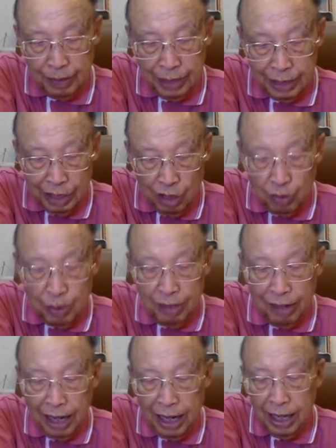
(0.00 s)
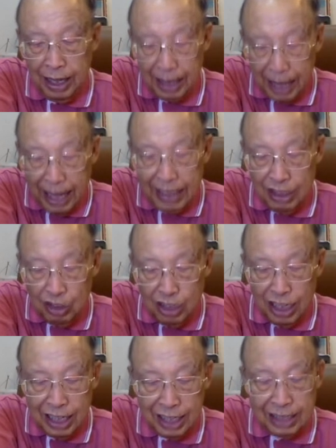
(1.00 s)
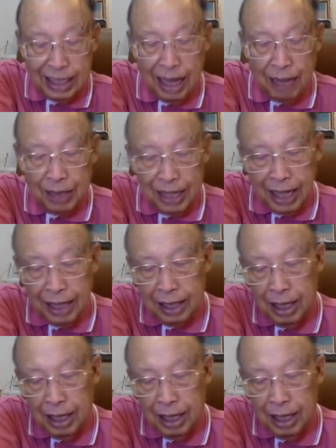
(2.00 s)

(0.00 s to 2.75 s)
สรุปได้ว่า การเยียวยารักษาพยาธิ